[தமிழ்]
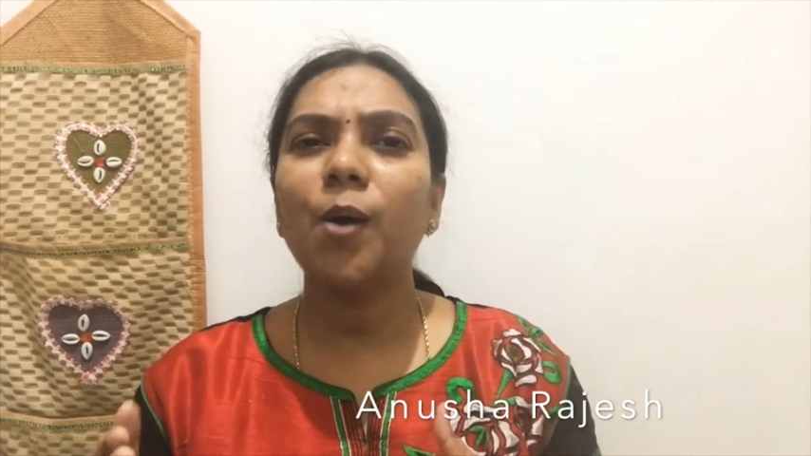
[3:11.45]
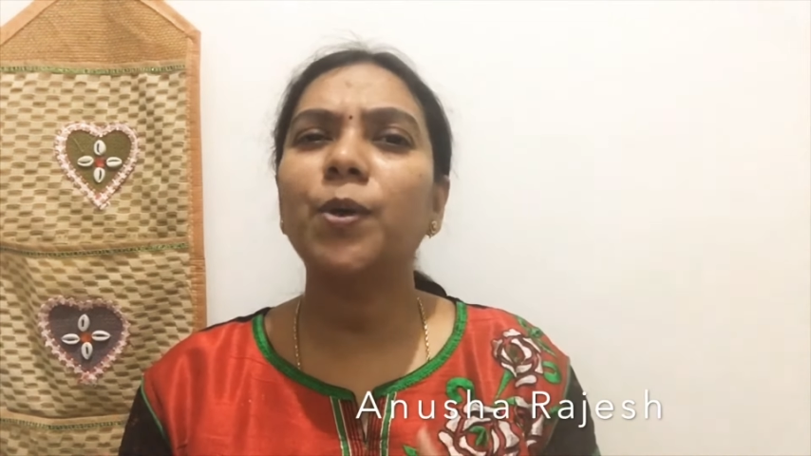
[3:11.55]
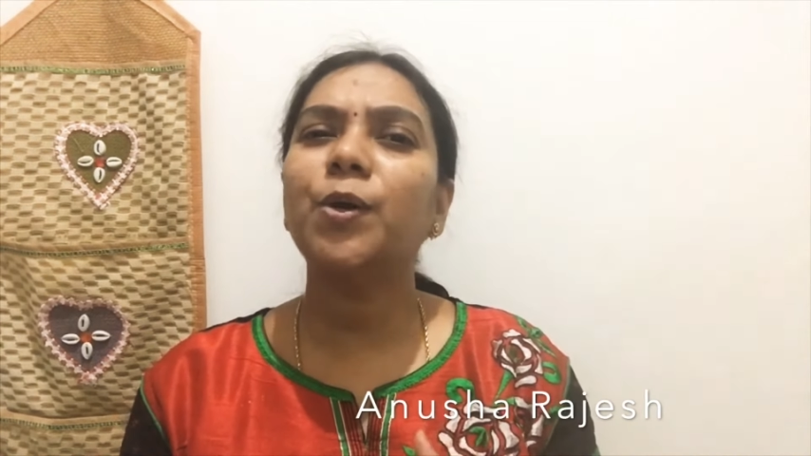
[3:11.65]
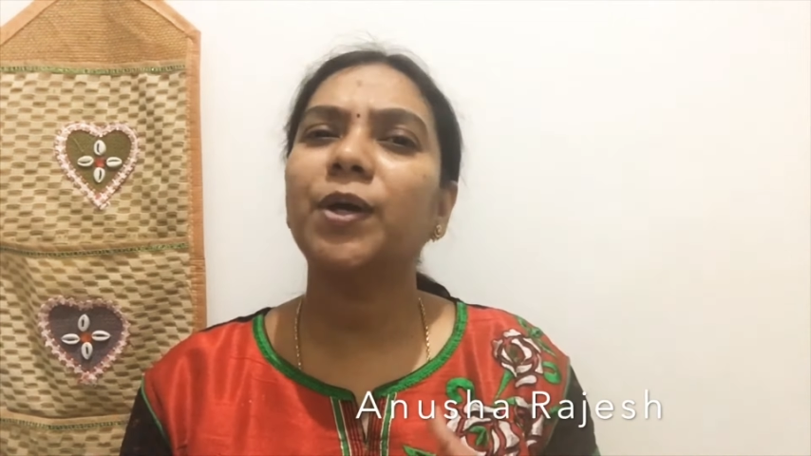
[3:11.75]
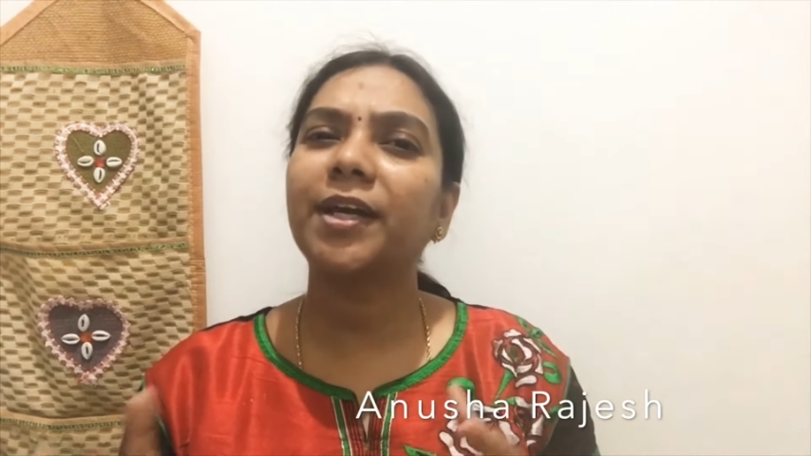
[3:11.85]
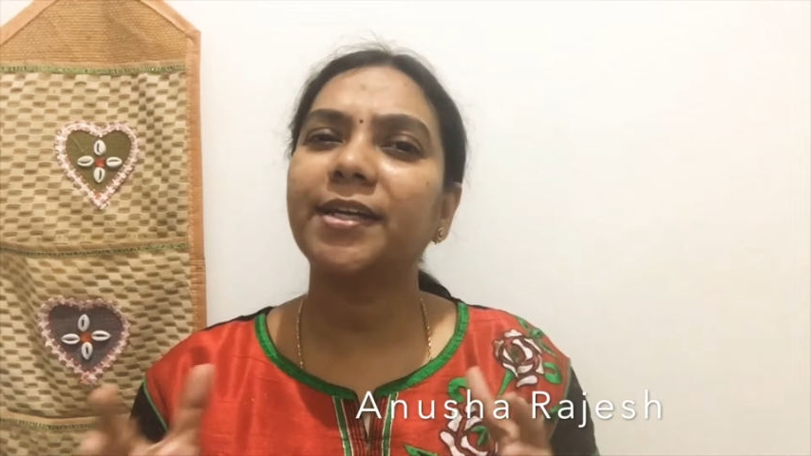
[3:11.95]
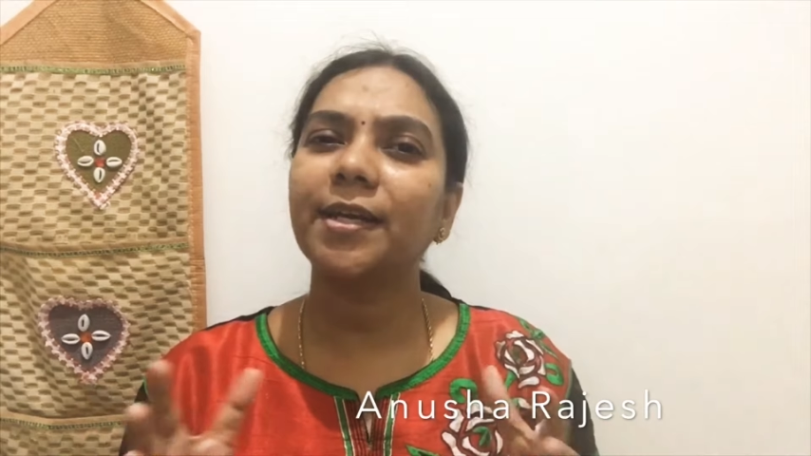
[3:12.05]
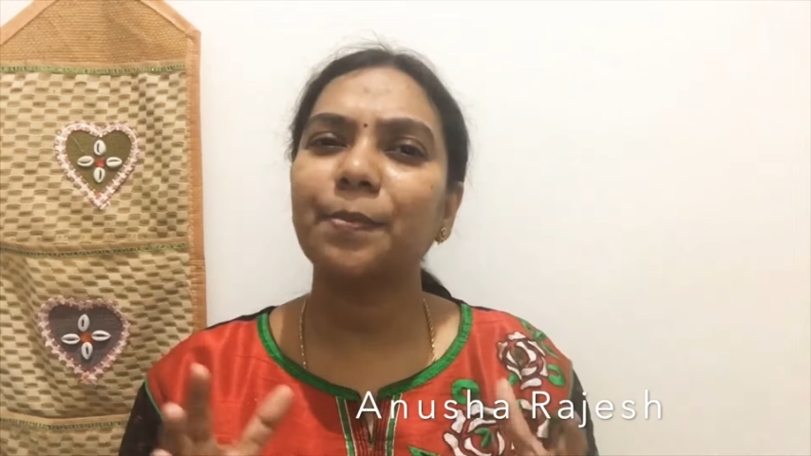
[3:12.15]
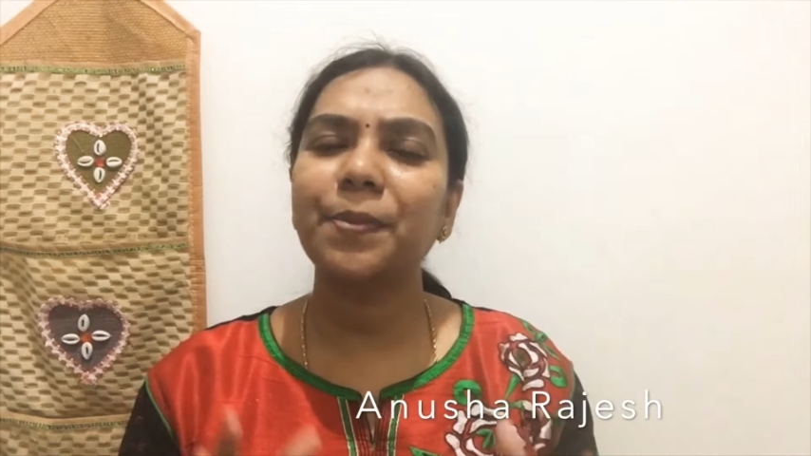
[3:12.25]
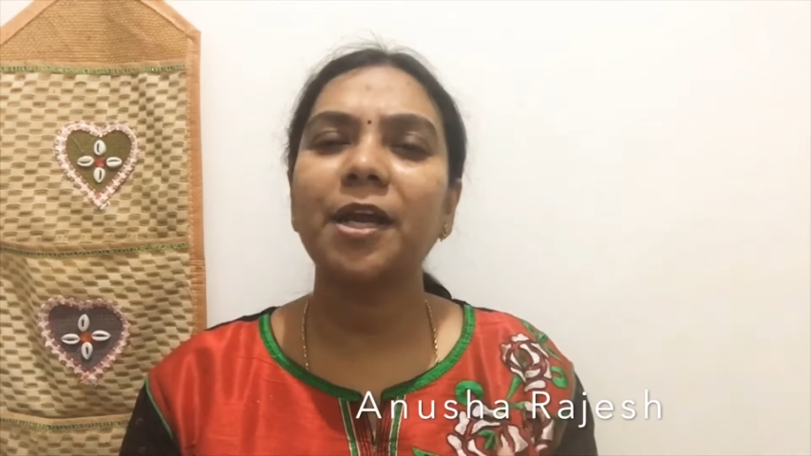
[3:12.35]
அவங்க அவங்கக்கிட்ட
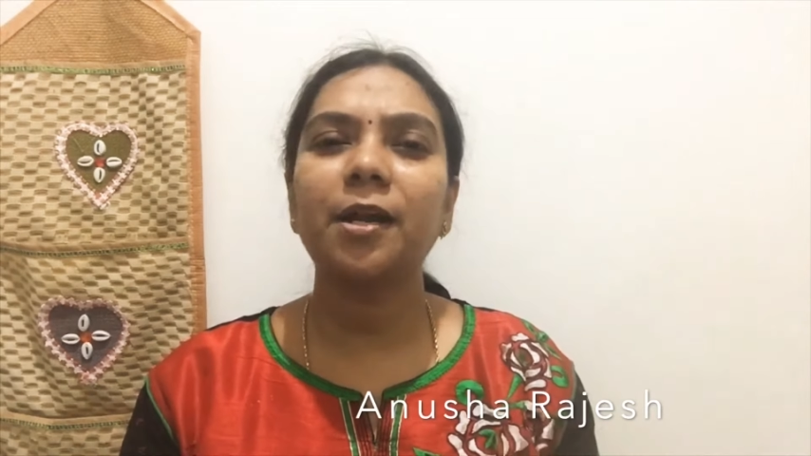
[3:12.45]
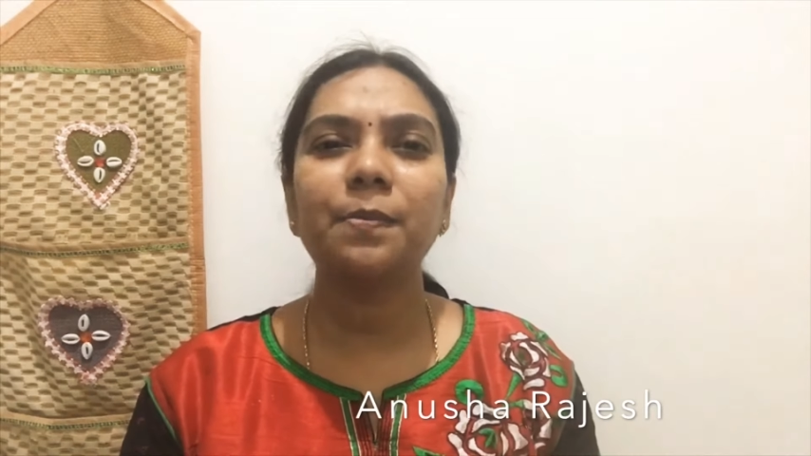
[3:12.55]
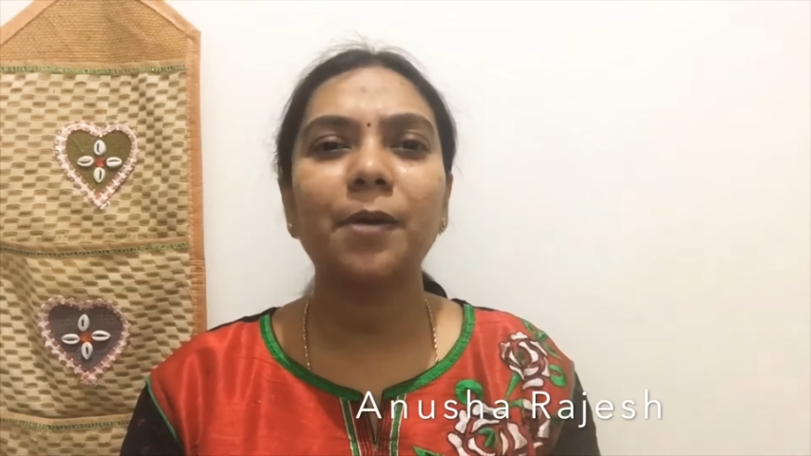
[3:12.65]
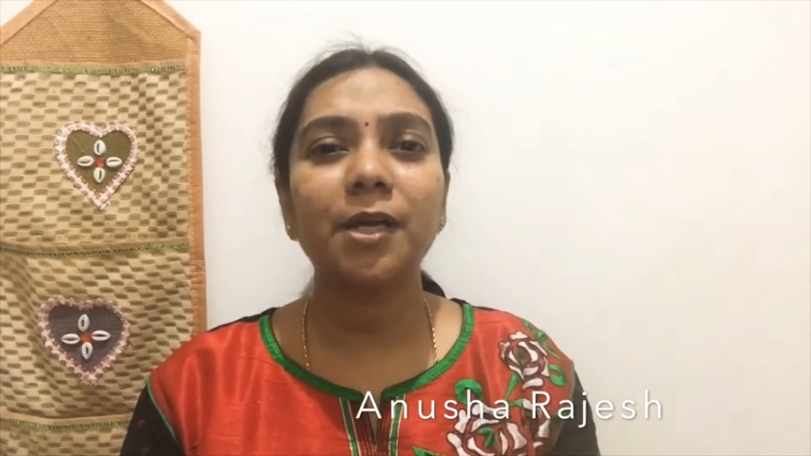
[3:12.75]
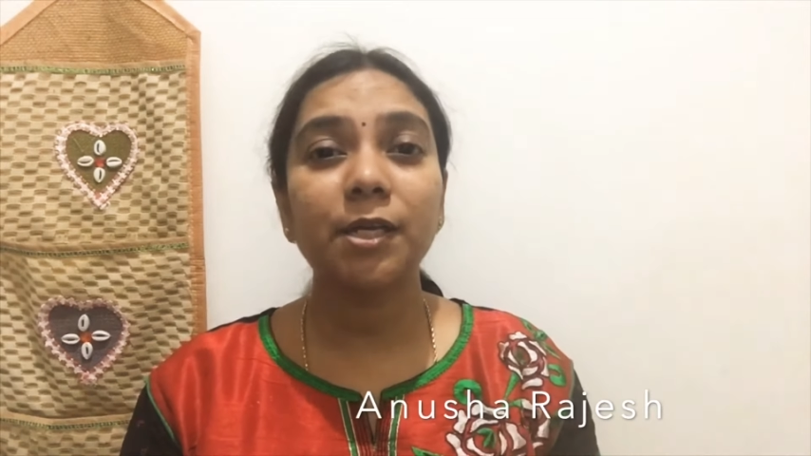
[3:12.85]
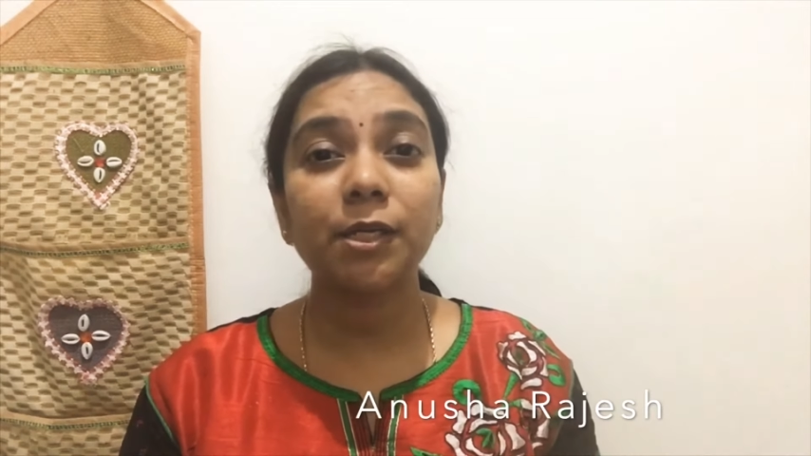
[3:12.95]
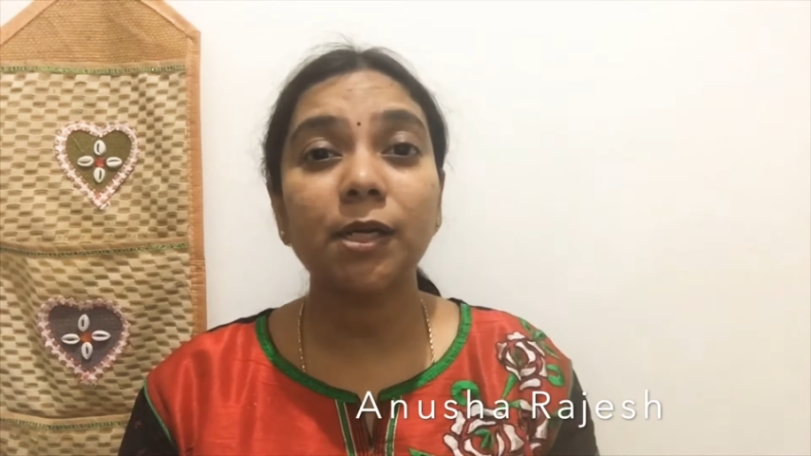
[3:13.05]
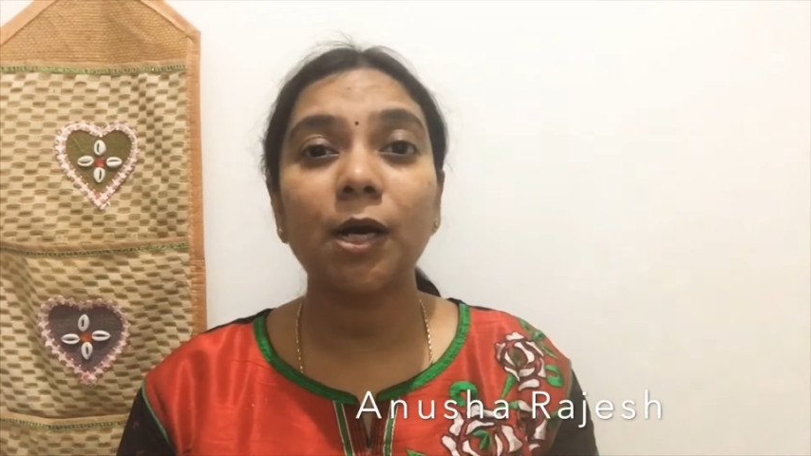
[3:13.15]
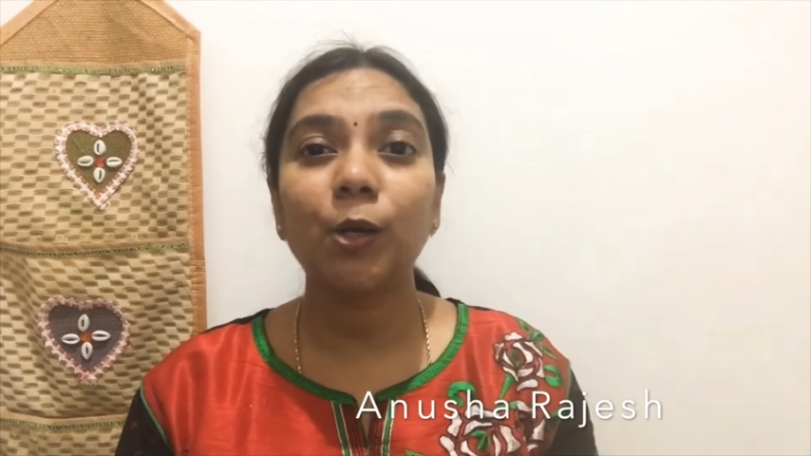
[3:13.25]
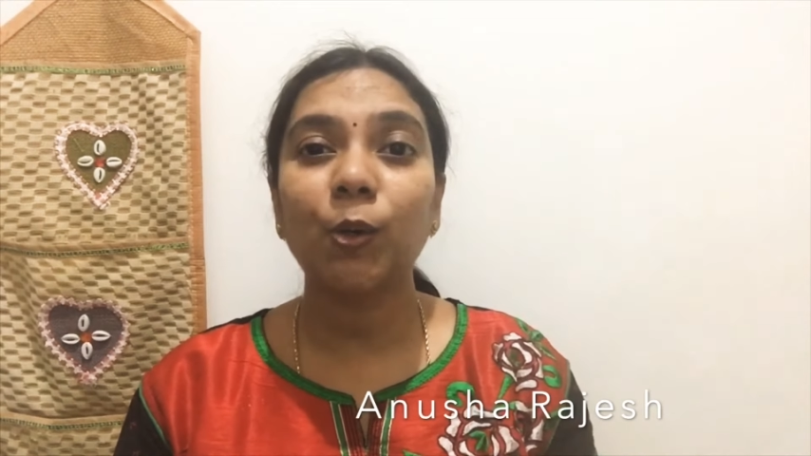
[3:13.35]
எப்படி அன்பாக
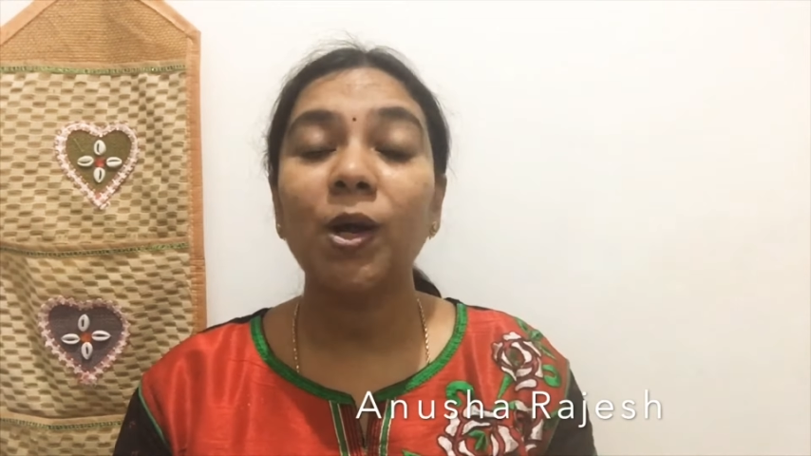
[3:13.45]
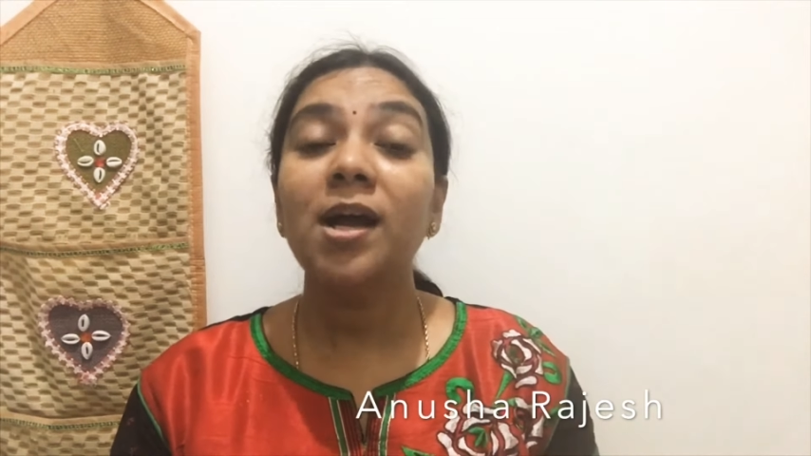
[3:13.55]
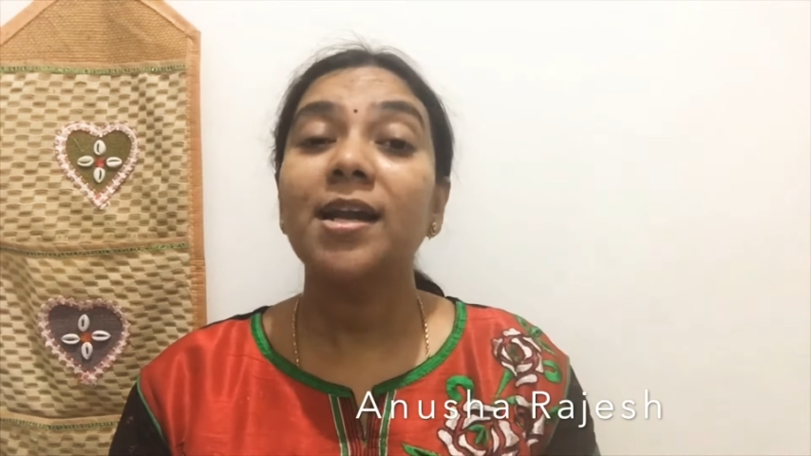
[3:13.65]
இருக்காங்களோ